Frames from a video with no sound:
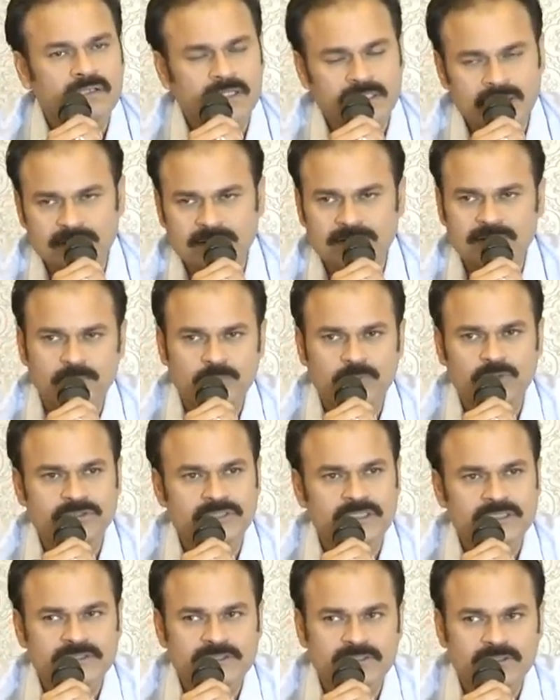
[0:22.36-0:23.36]
ఆయనకు సపోర్ట్
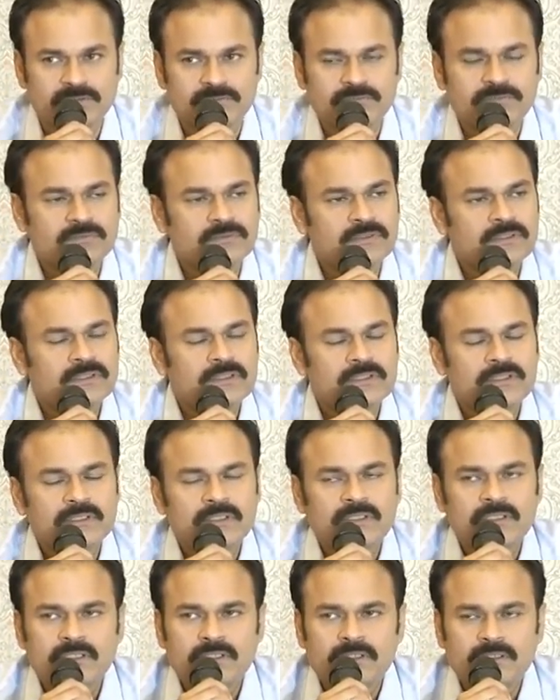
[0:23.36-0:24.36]
చేస్తున్నాం
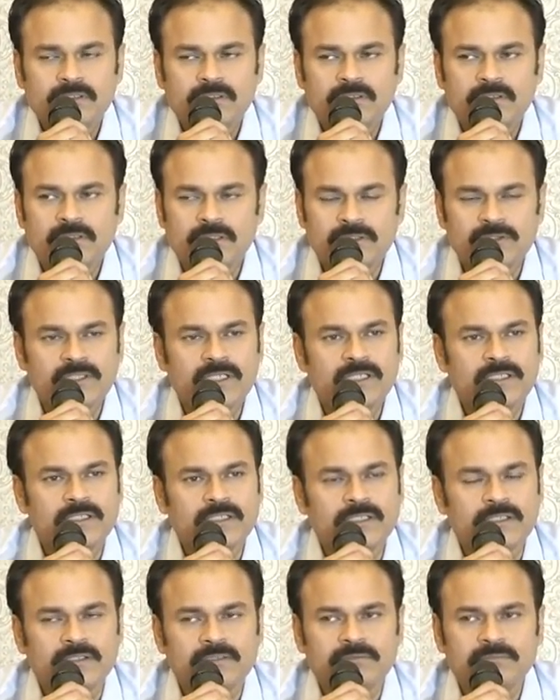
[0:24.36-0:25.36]

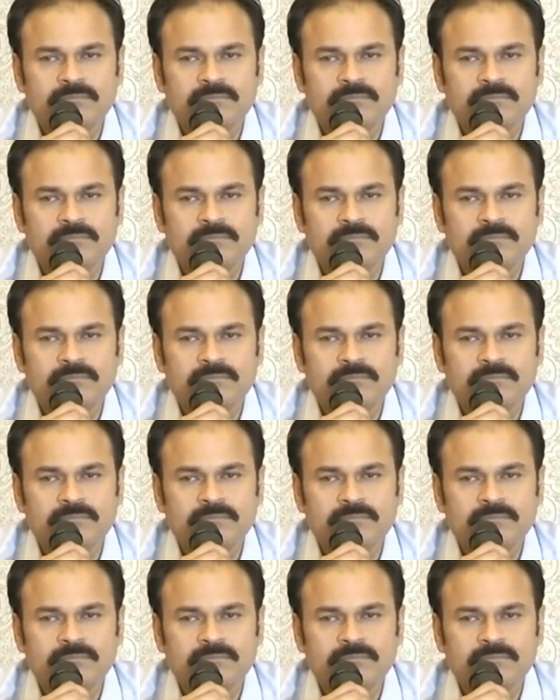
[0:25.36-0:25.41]
ఎందుకంటే